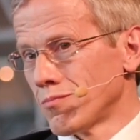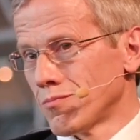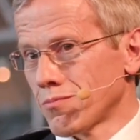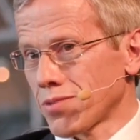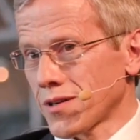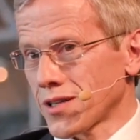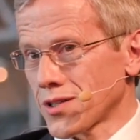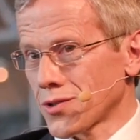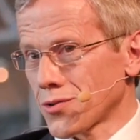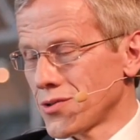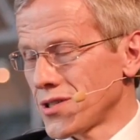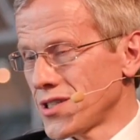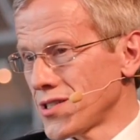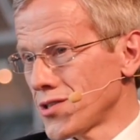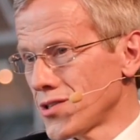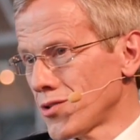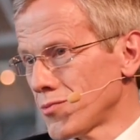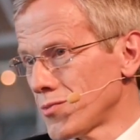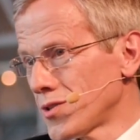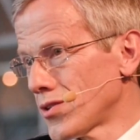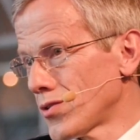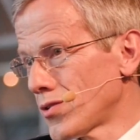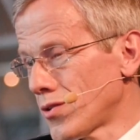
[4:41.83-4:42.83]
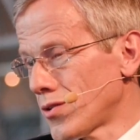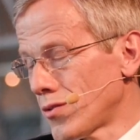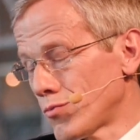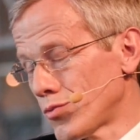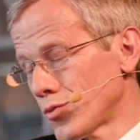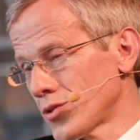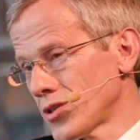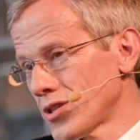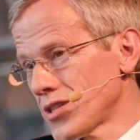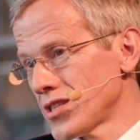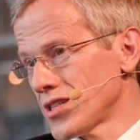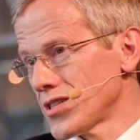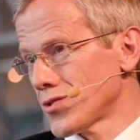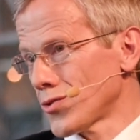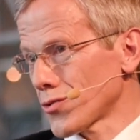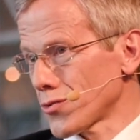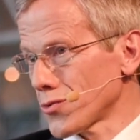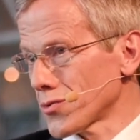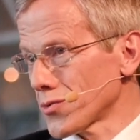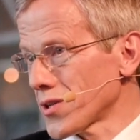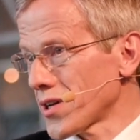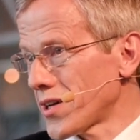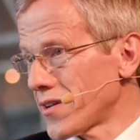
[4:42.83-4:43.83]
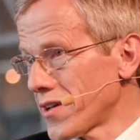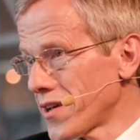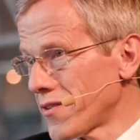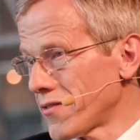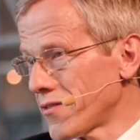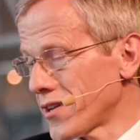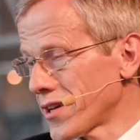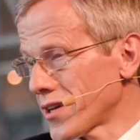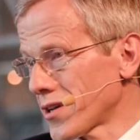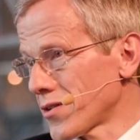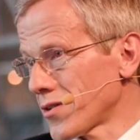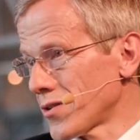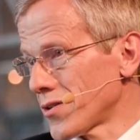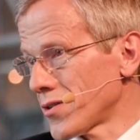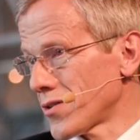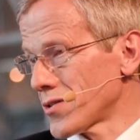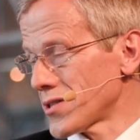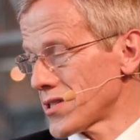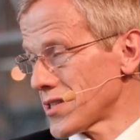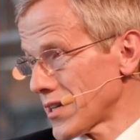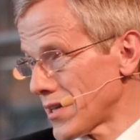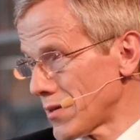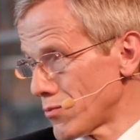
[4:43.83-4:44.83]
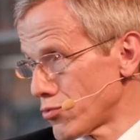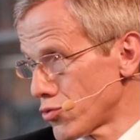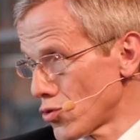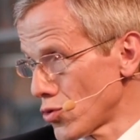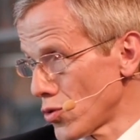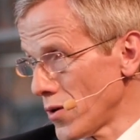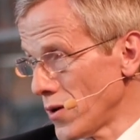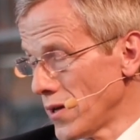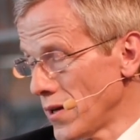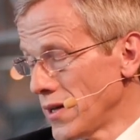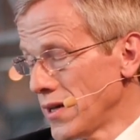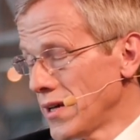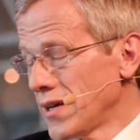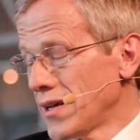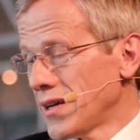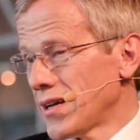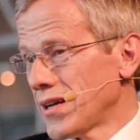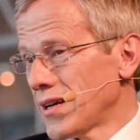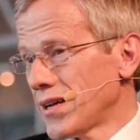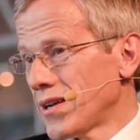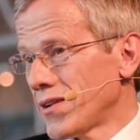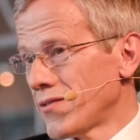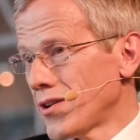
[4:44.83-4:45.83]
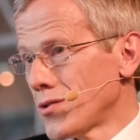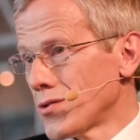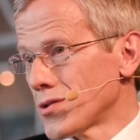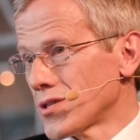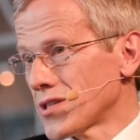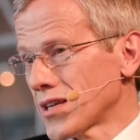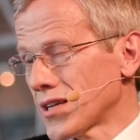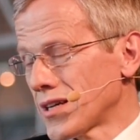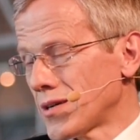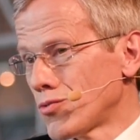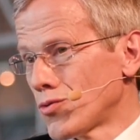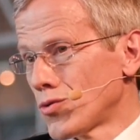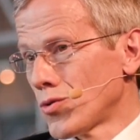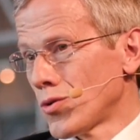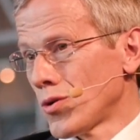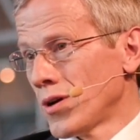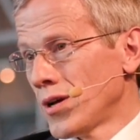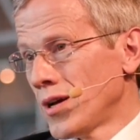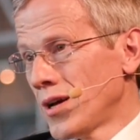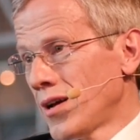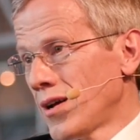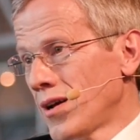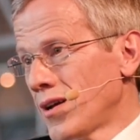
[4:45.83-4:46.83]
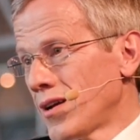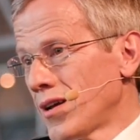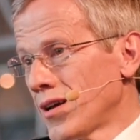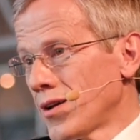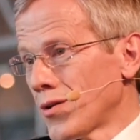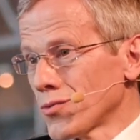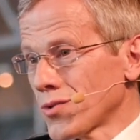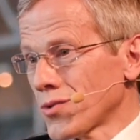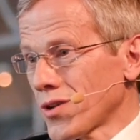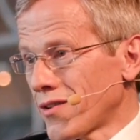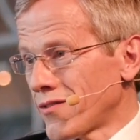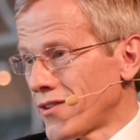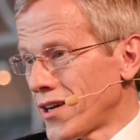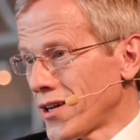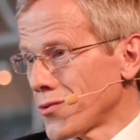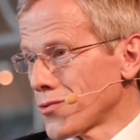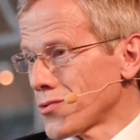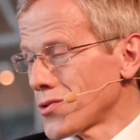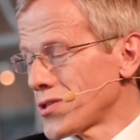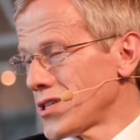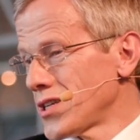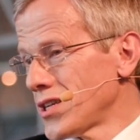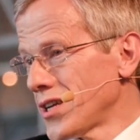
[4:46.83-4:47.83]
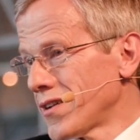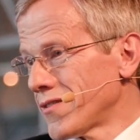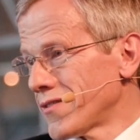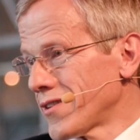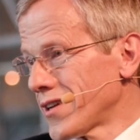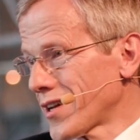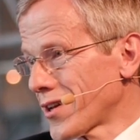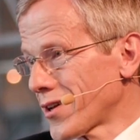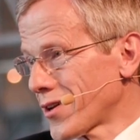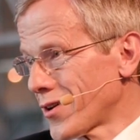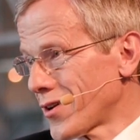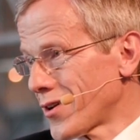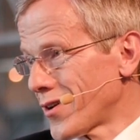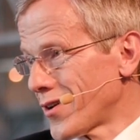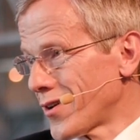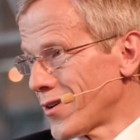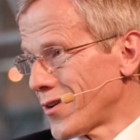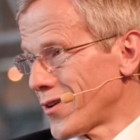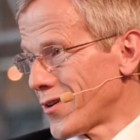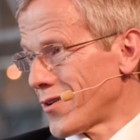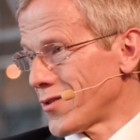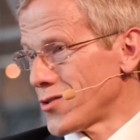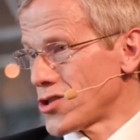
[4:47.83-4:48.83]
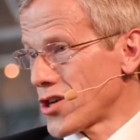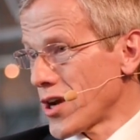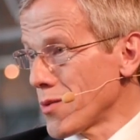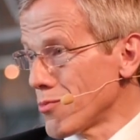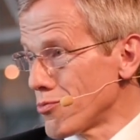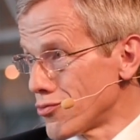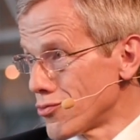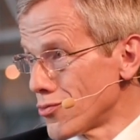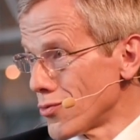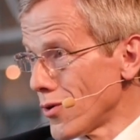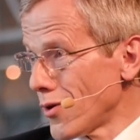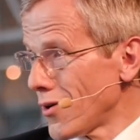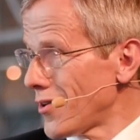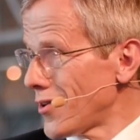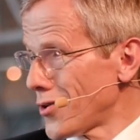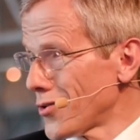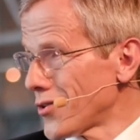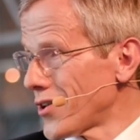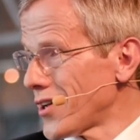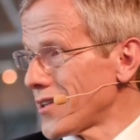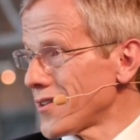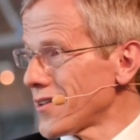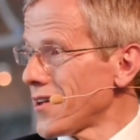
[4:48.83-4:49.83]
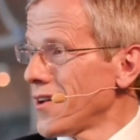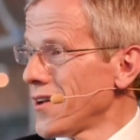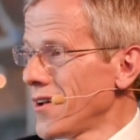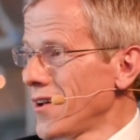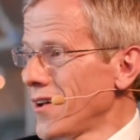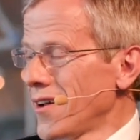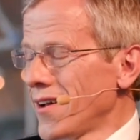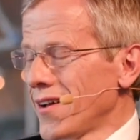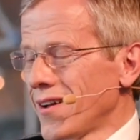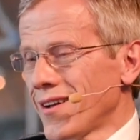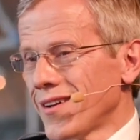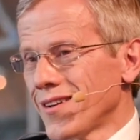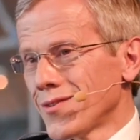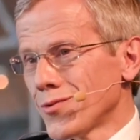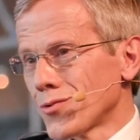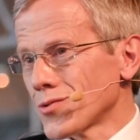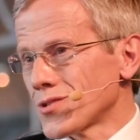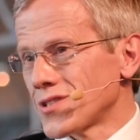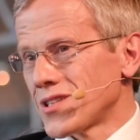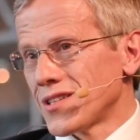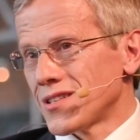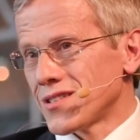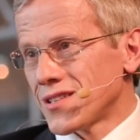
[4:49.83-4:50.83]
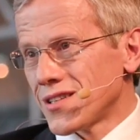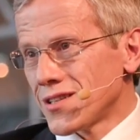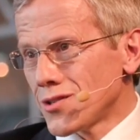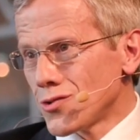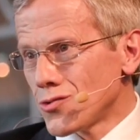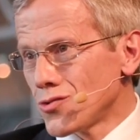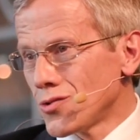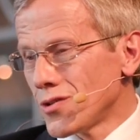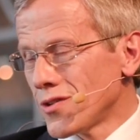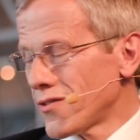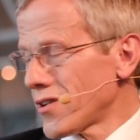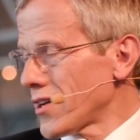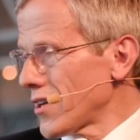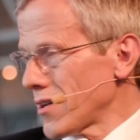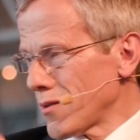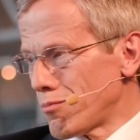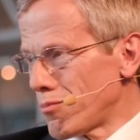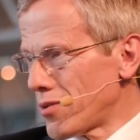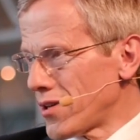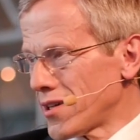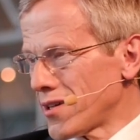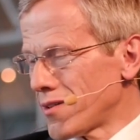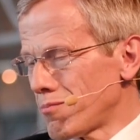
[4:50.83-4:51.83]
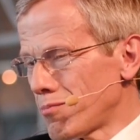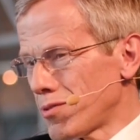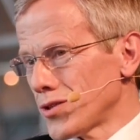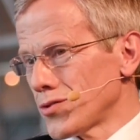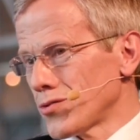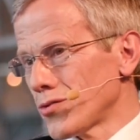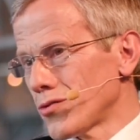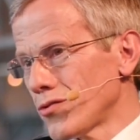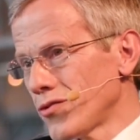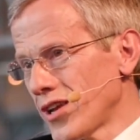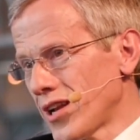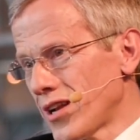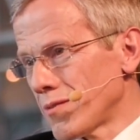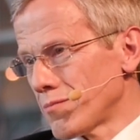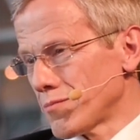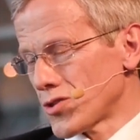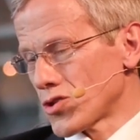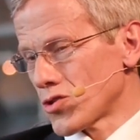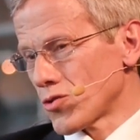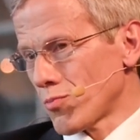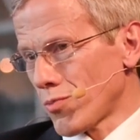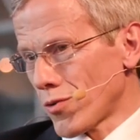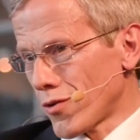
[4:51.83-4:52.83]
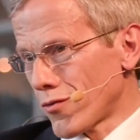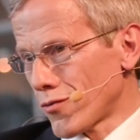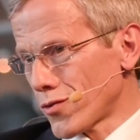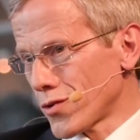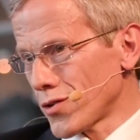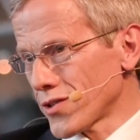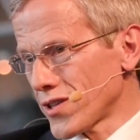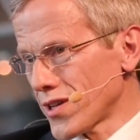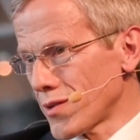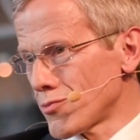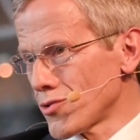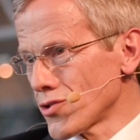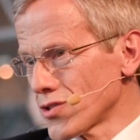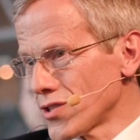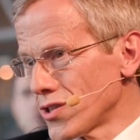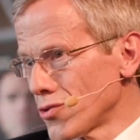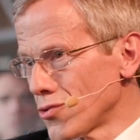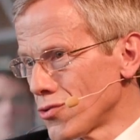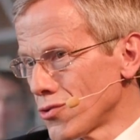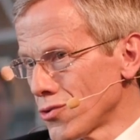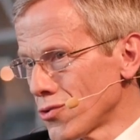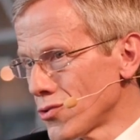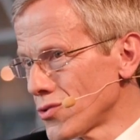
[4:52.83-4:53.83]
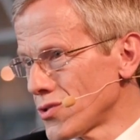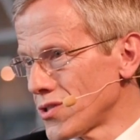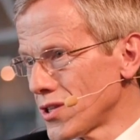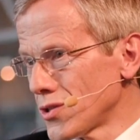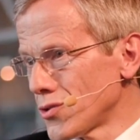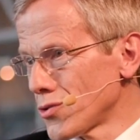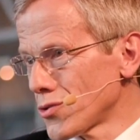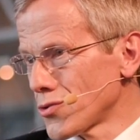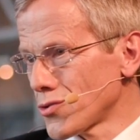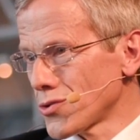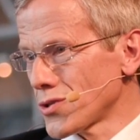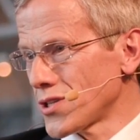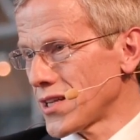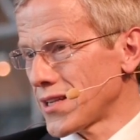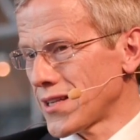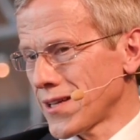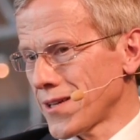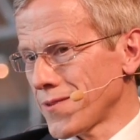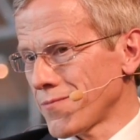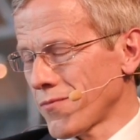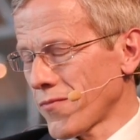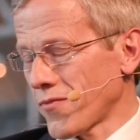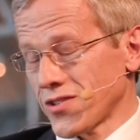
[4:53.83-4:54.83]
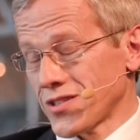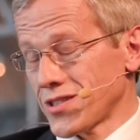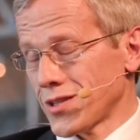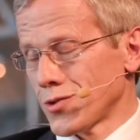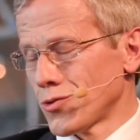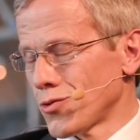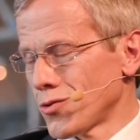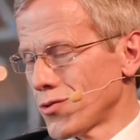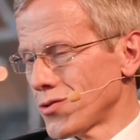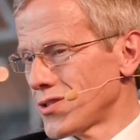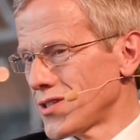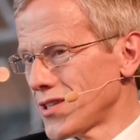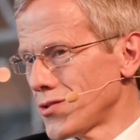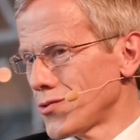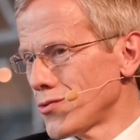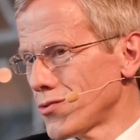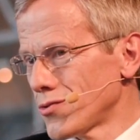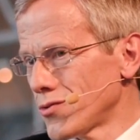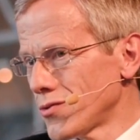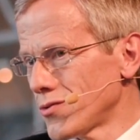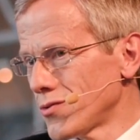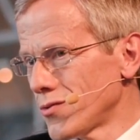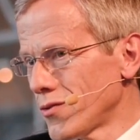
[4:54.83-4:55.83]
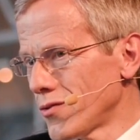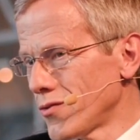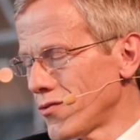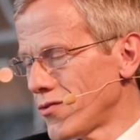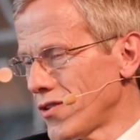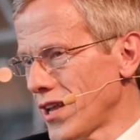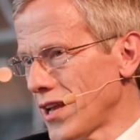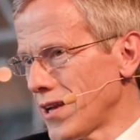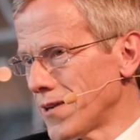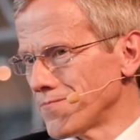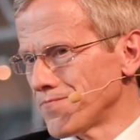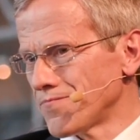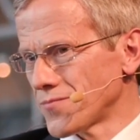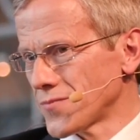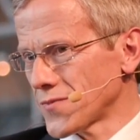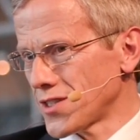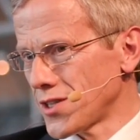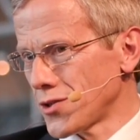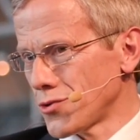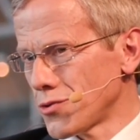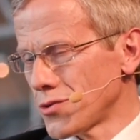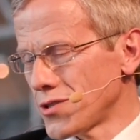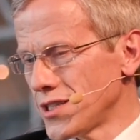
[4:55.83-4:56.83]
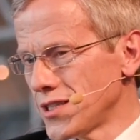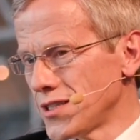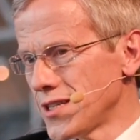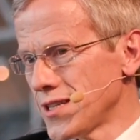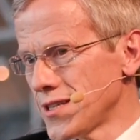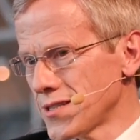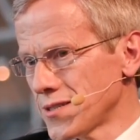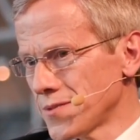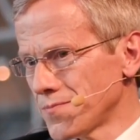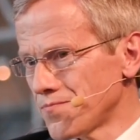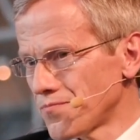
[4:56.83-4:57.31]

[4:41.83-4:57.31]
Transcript: presque 10 ans maintenant, un peu moins de 10 ans qu'on travaille avec euh, Singapour, mhm. la ville de Singapour, et on travaille aussi avec euh, Jaipur en Inde. Ah bon Et donc c'est des univers et plein, plein d'autres villes, mais je prends volontairement ces deux, ces deux sociétés, enfin ces deux, ces deux euh, villes, ces deux cities,